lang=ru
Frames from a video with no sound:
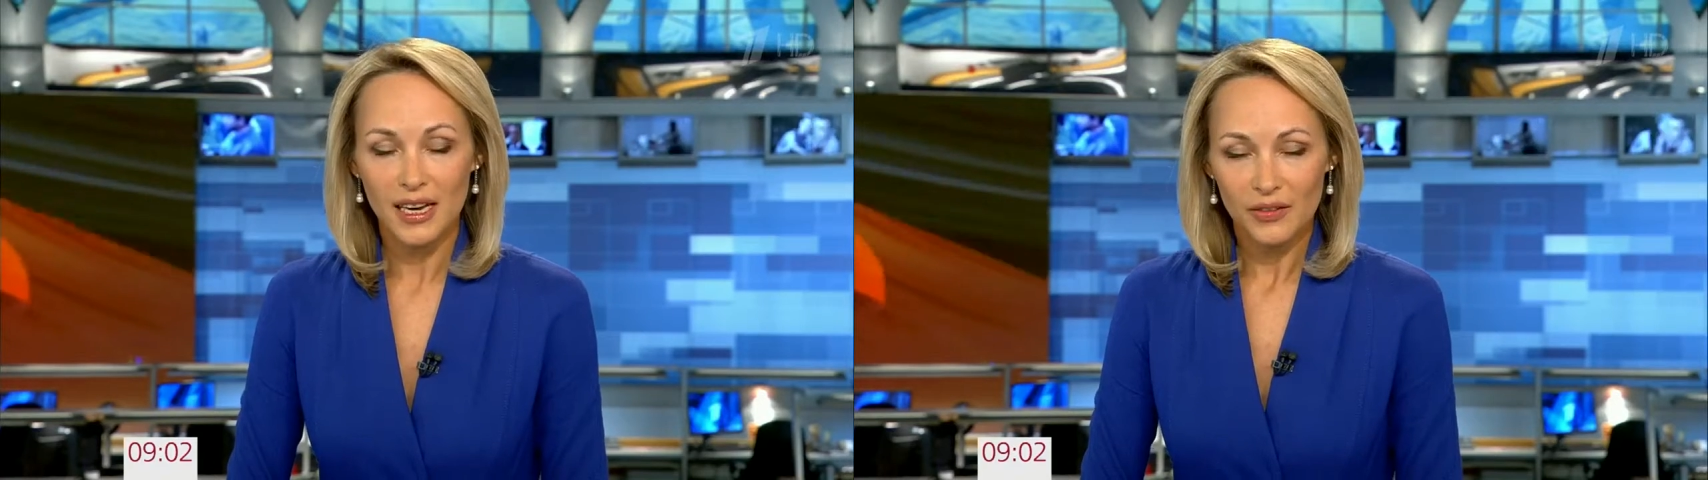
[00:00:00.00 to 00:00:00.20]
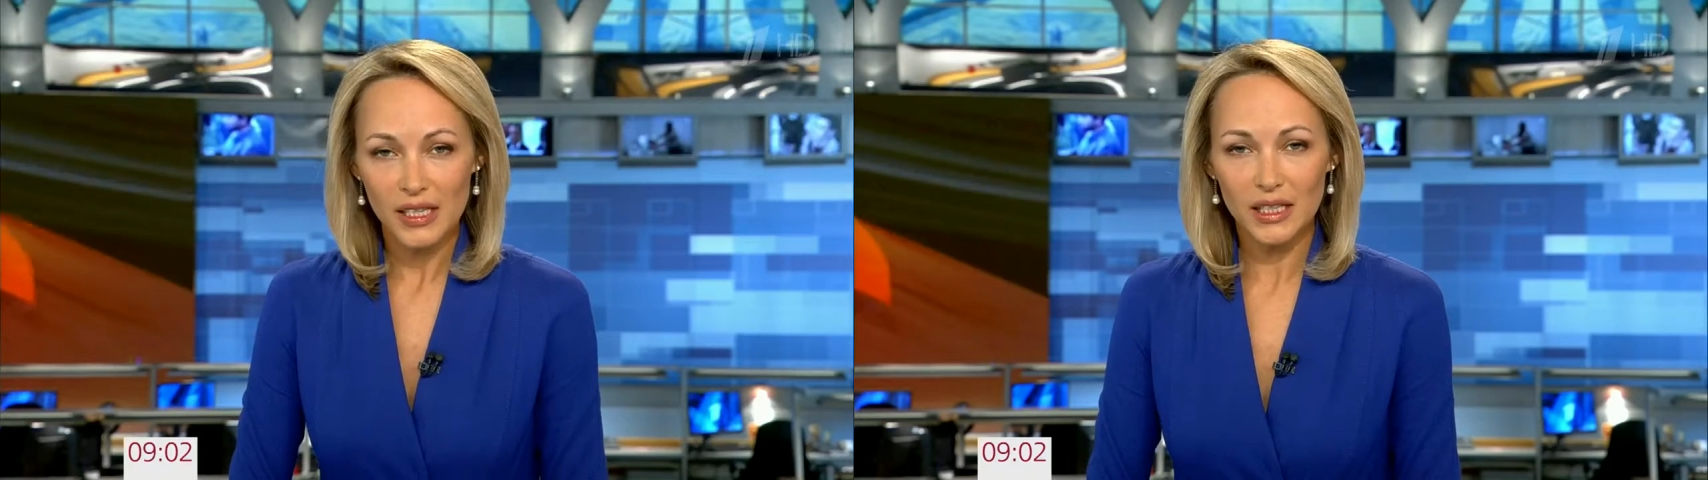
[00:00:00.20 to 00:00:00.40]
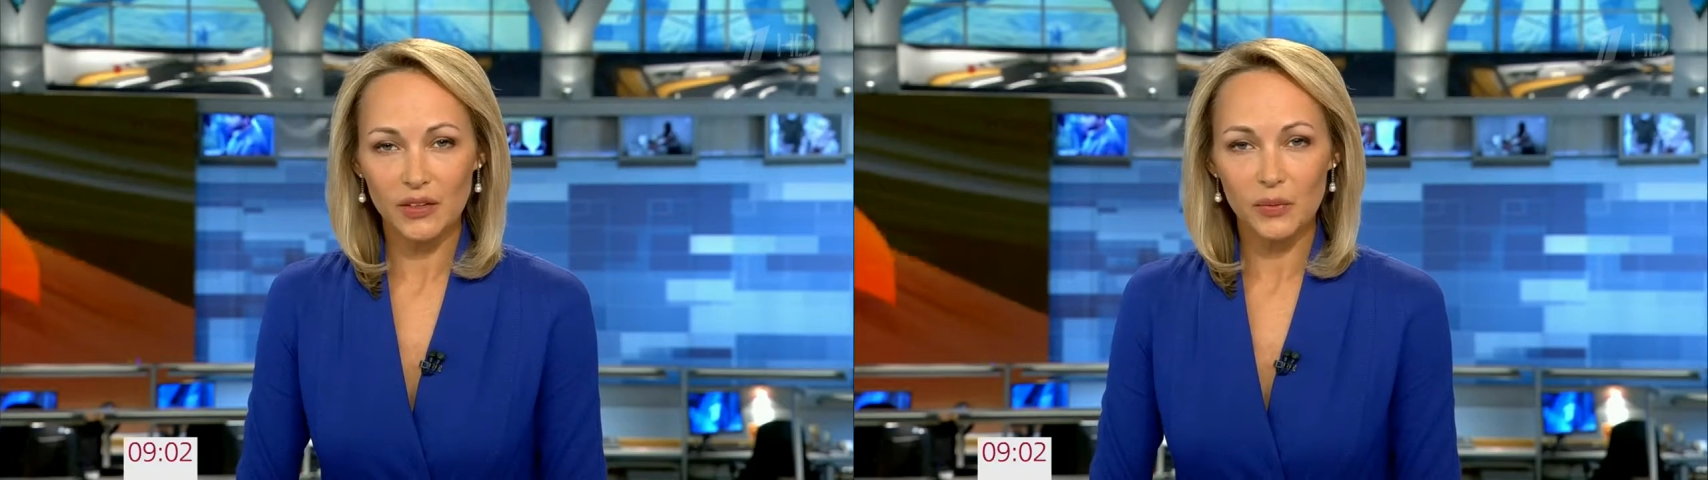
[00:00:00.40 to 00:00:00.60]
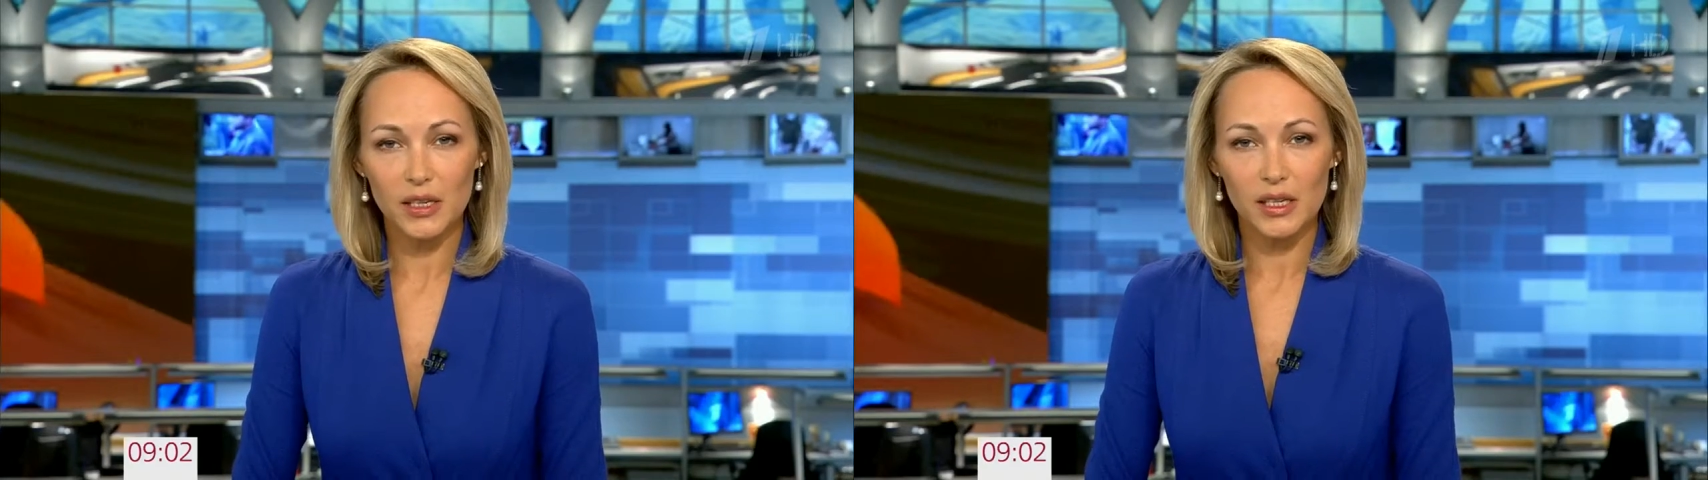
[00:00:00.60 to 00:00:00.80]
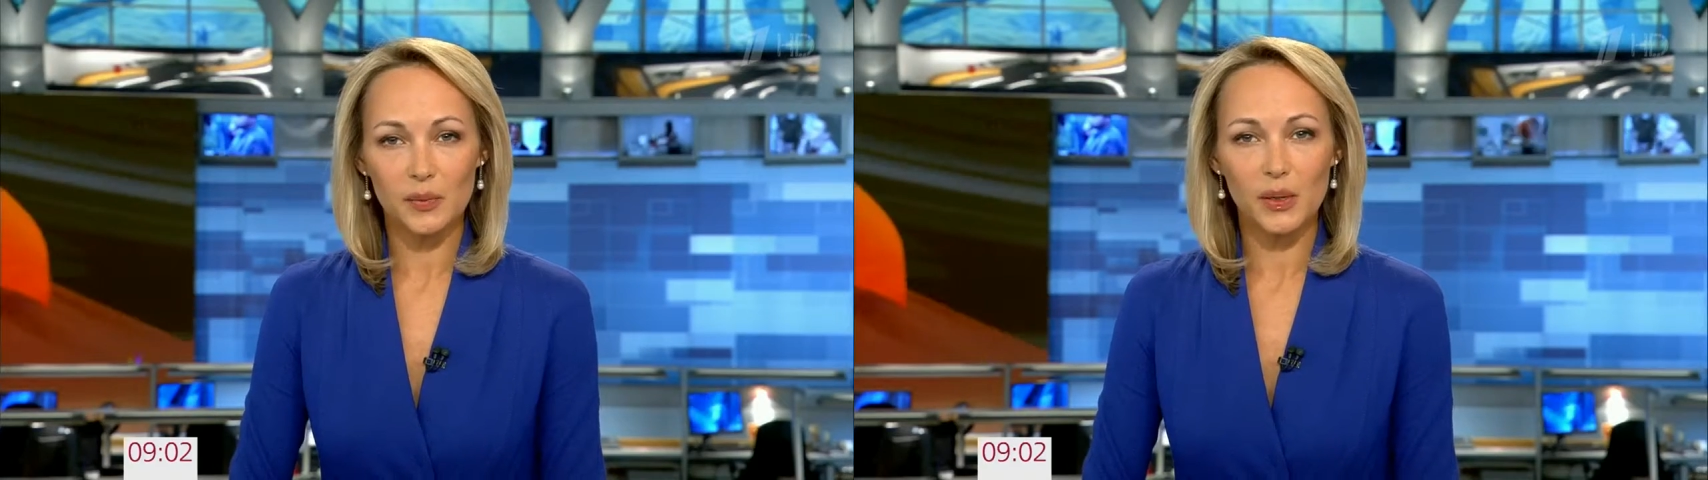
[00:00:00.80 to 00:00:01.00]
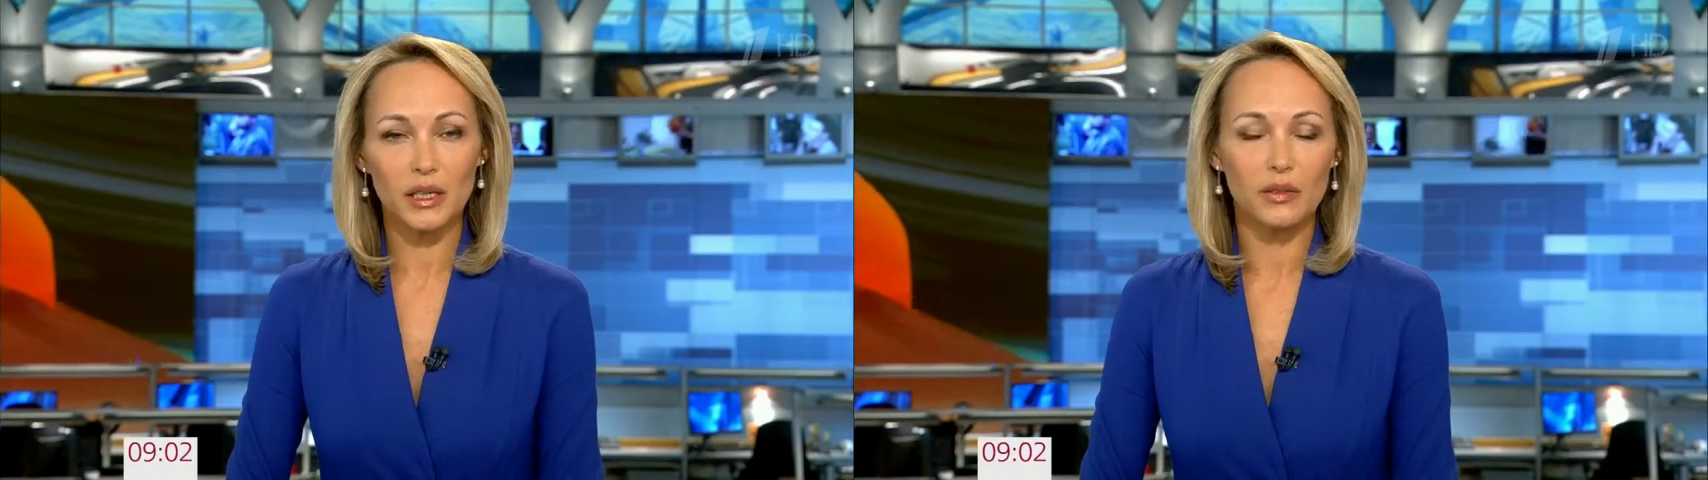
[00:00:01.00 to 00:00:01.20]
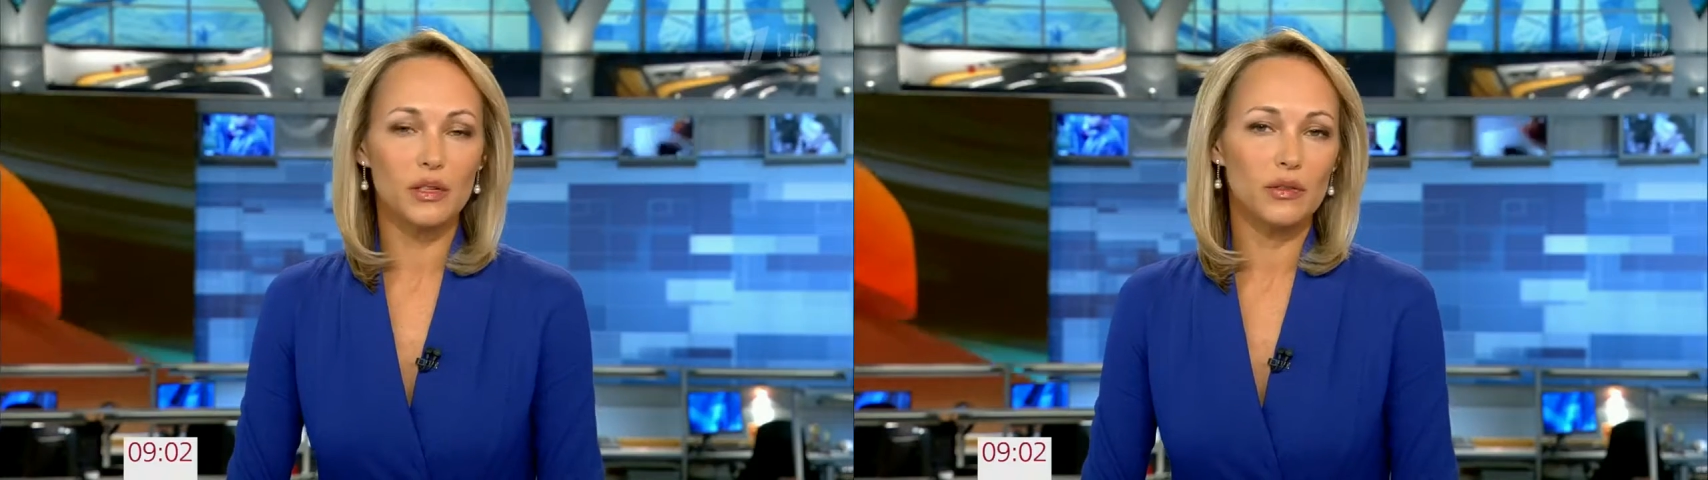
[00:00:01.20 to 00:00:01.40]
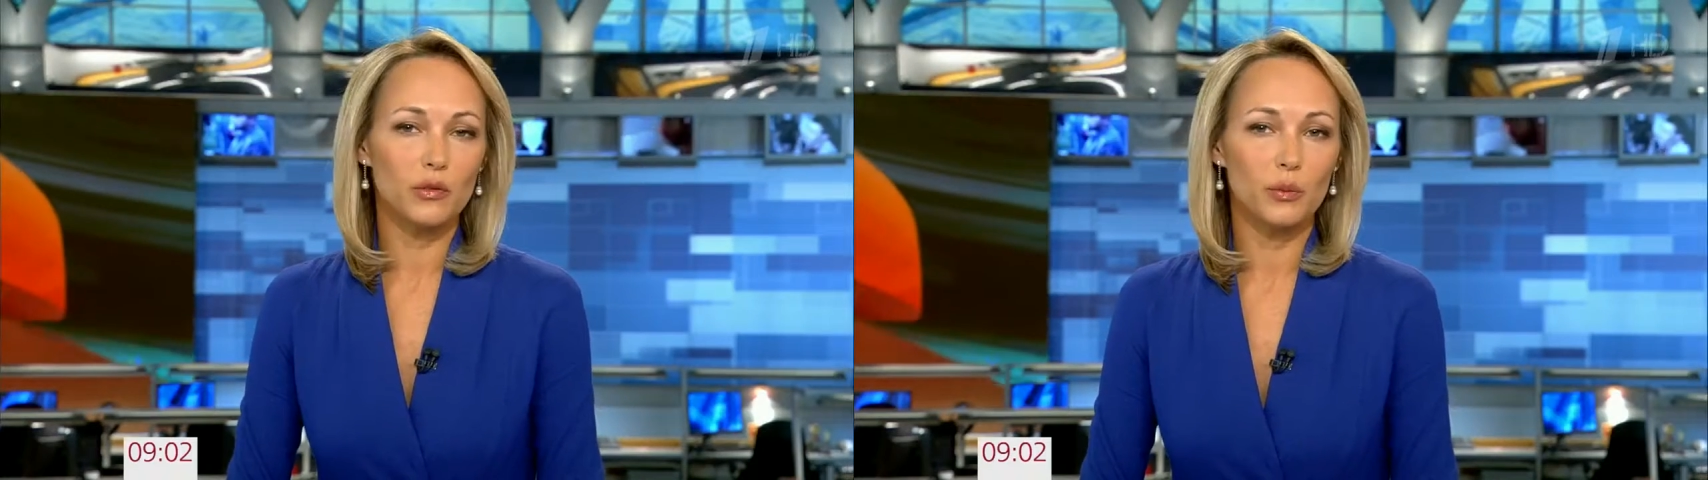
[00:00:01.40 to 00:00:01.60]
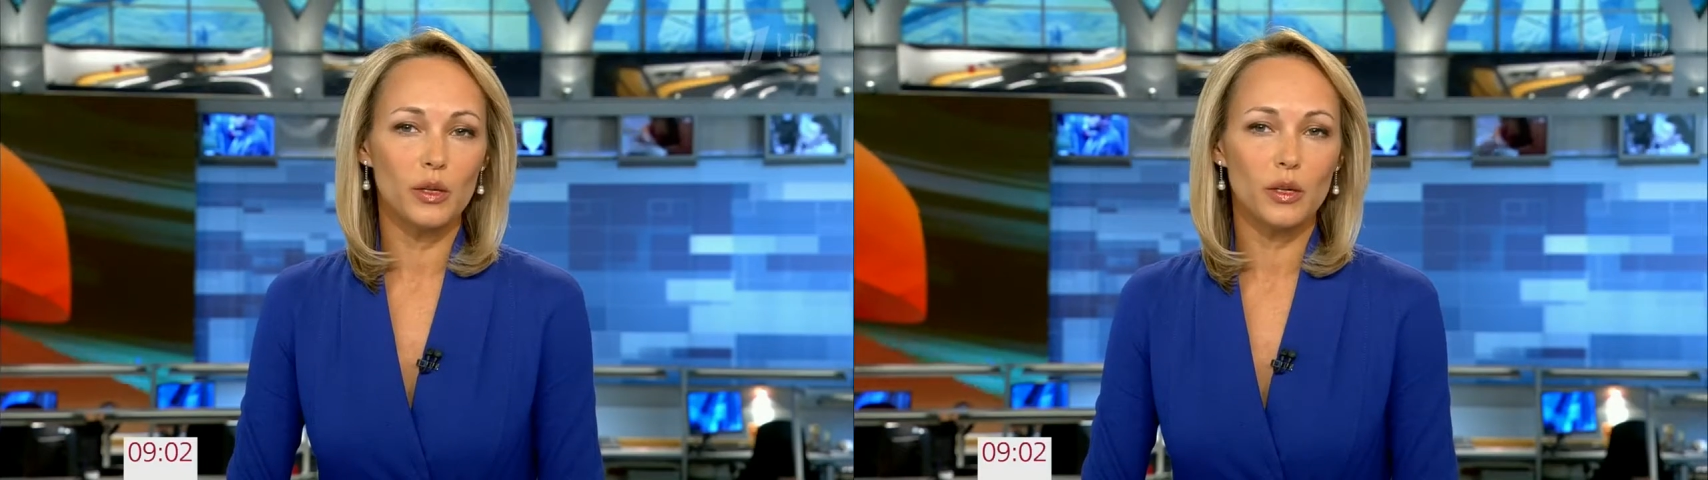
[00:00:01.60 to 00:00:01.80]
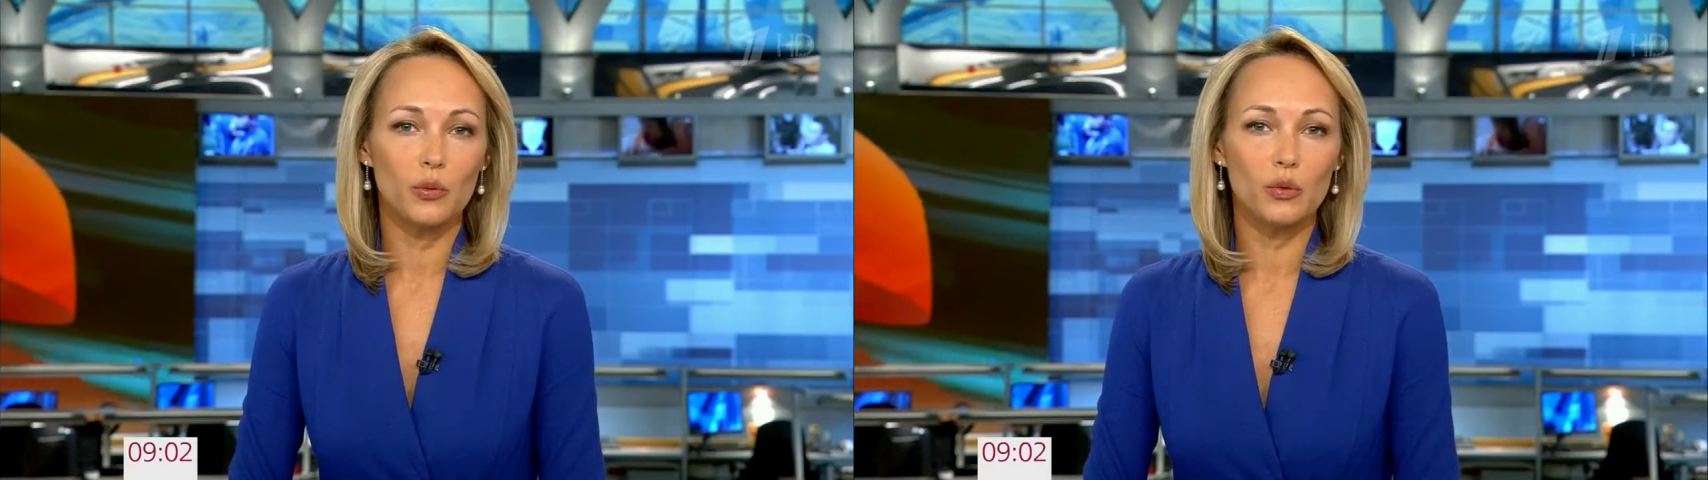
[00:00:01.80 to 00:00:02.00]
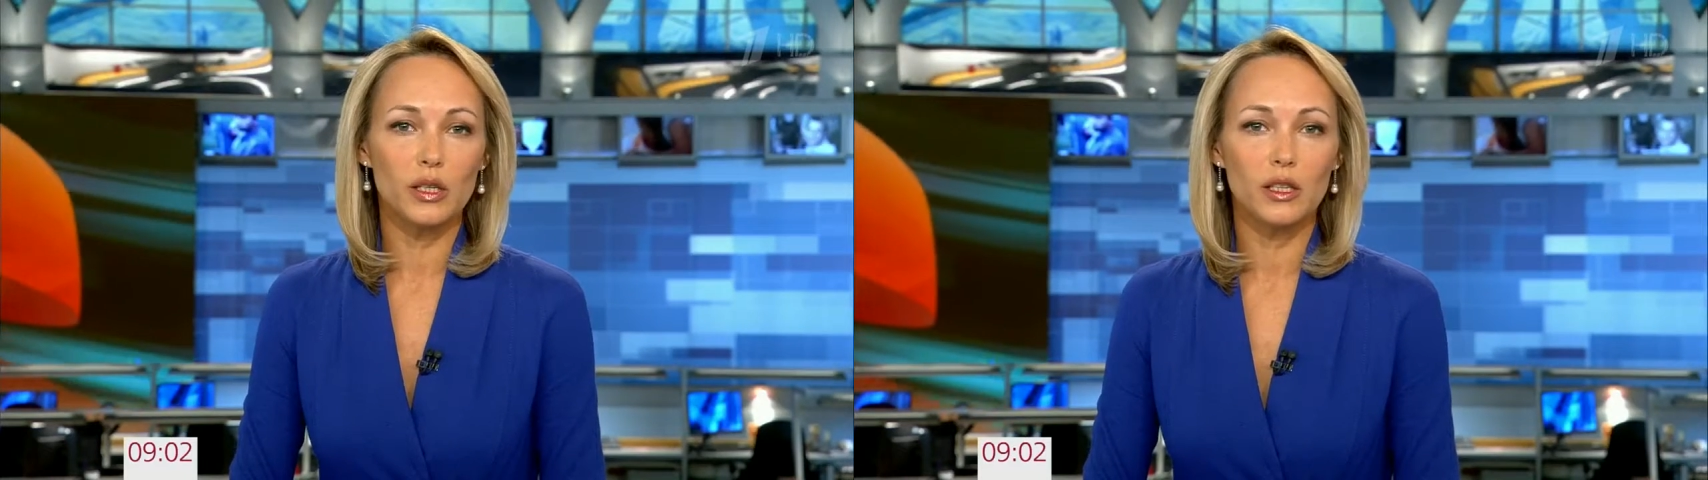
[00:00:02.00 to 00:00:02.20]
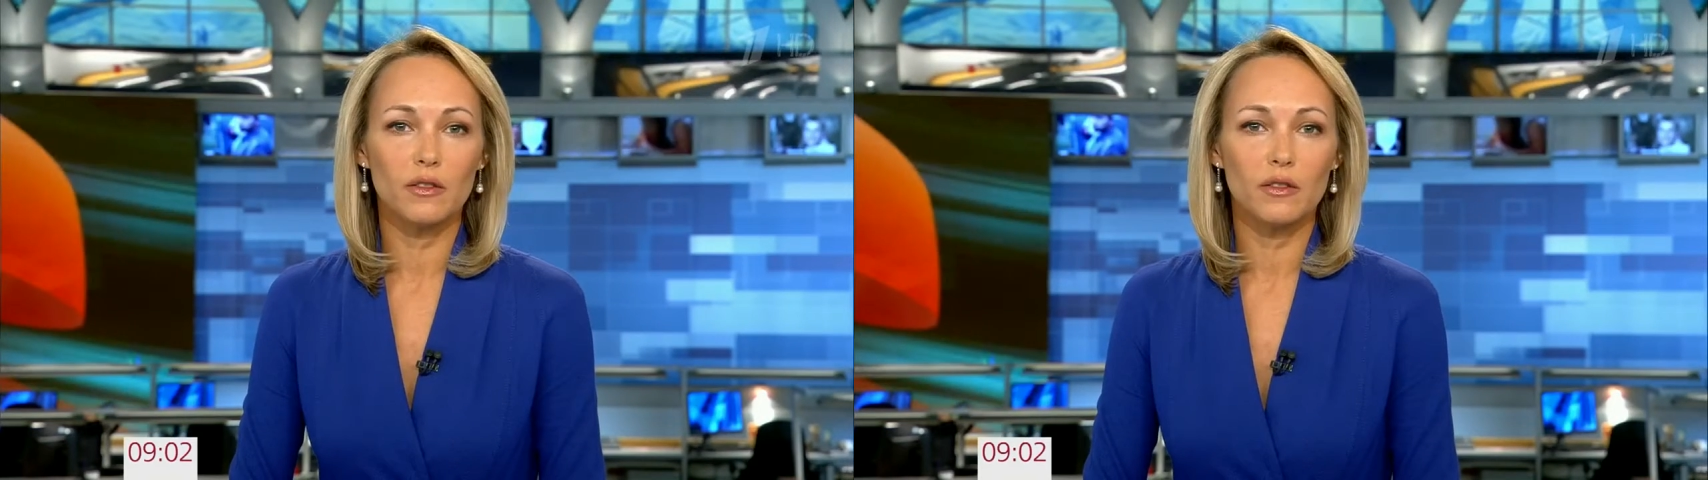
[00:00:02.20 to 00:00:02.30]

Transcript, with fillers: В центре внимания экспертов со всего мира будет